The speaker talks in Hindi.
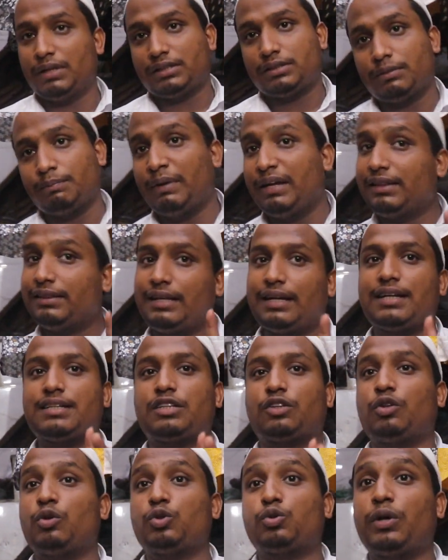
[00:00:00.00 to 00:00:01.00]
बस मैं इतना कह
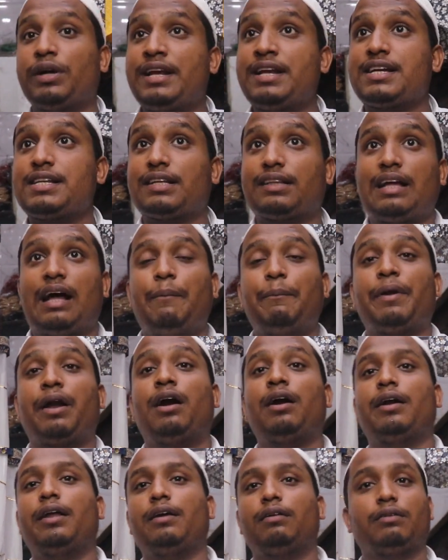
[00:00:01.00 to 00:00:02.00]
सकता हूँ उसको ये नहीं कह सकता हाँ,
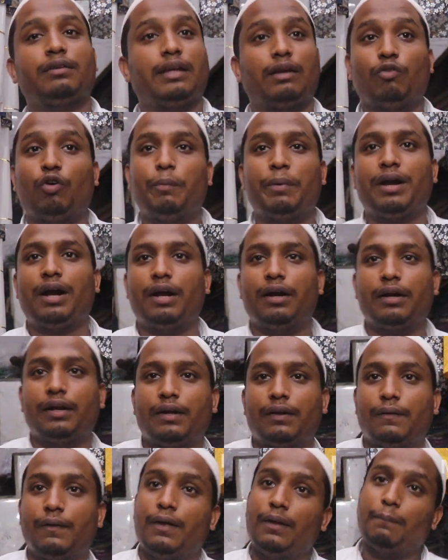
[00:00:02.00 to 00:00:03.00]
ब्रांड है ब्रांड
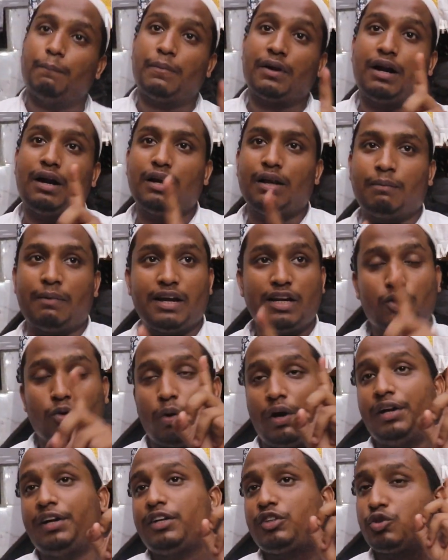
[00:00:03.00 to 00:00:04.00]
नहीं है क्वालिटी हमारी
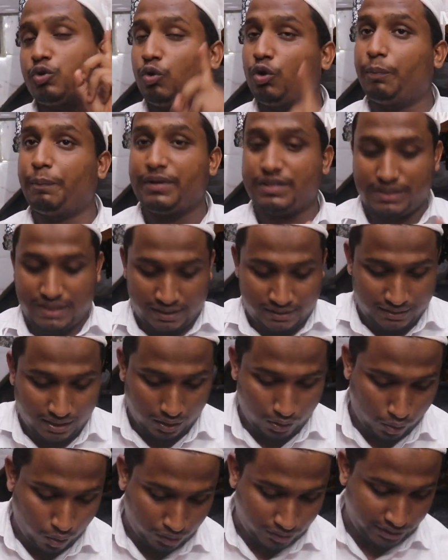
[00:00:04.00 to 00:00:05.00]
क्वालिटी सौ हम्म। रुपए से
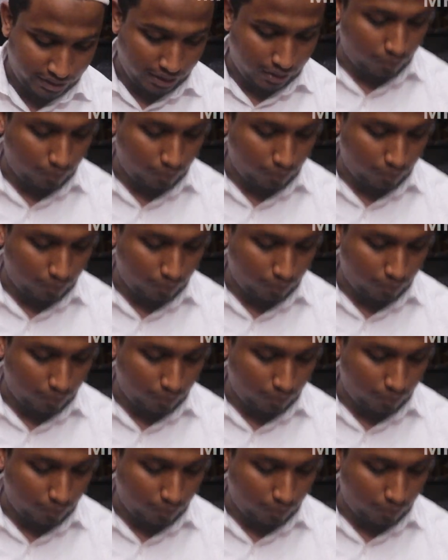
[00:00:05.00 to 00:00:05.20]
इंटरलॉक दे